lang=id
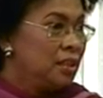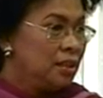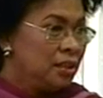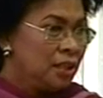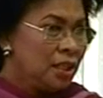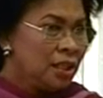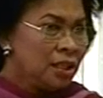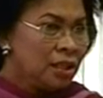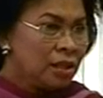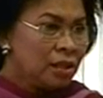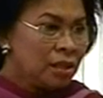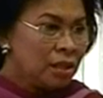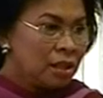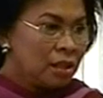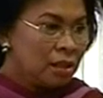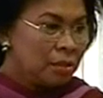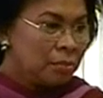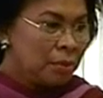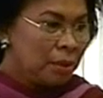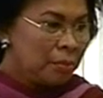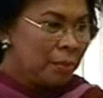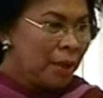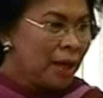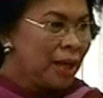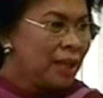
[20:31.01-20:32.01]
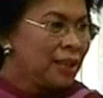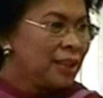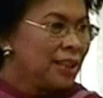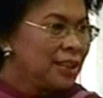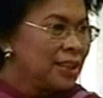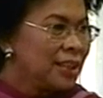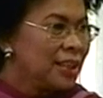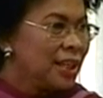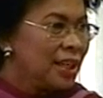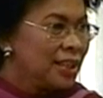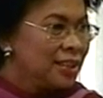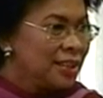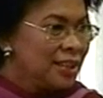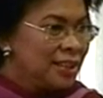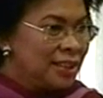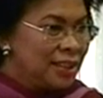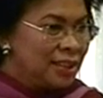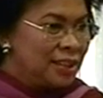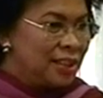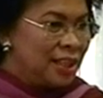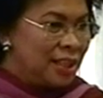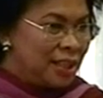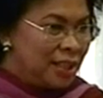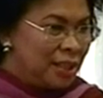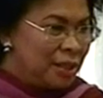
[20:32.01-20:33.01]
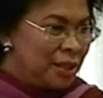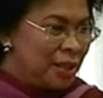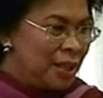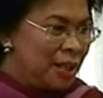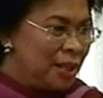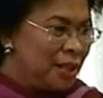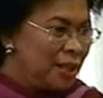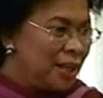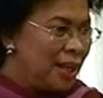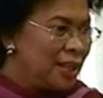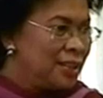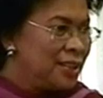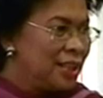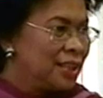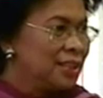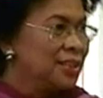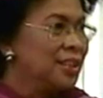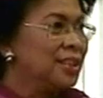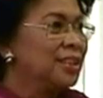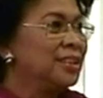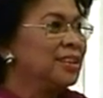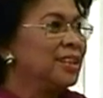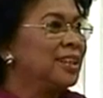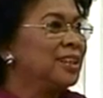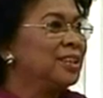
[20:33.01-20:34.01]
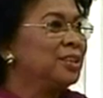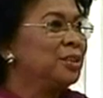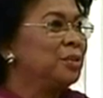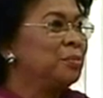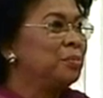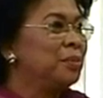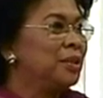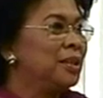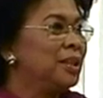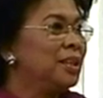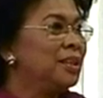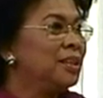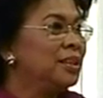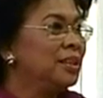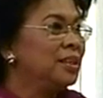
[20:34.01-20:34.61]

Yang kalau memang kita sengaja di, di, di, diajak serta supaya hmm.